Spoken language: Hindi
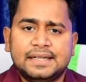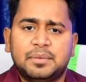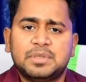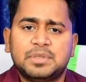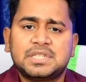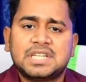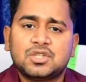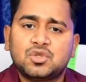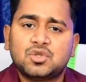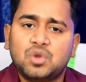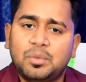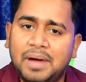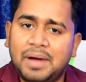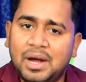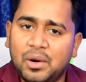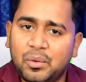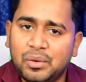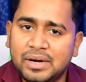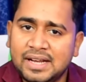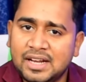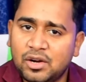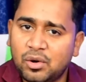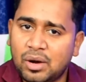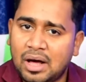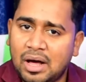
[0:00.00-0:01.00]
नमस्कार सो मैं
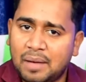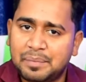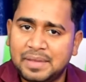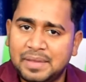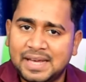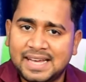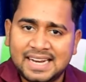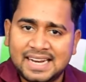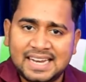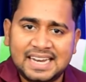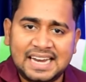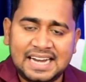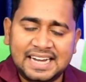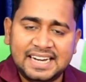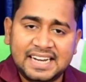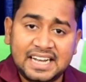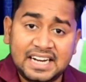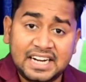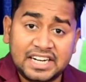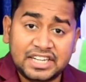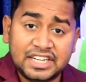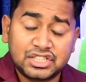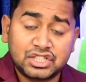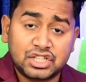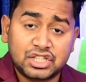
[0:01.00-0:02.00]
हूं नील और आप देख रहे हैं
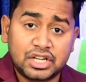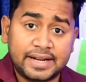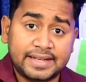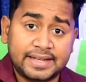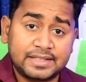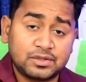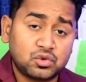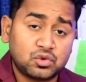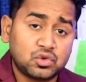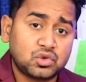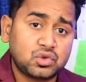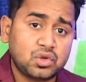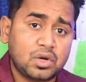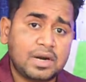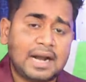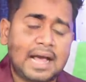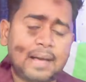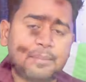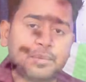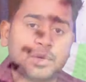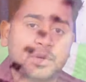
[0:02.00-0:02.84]
इंडिया लेटेस्ट ट्रिक्स दोस्तों अगर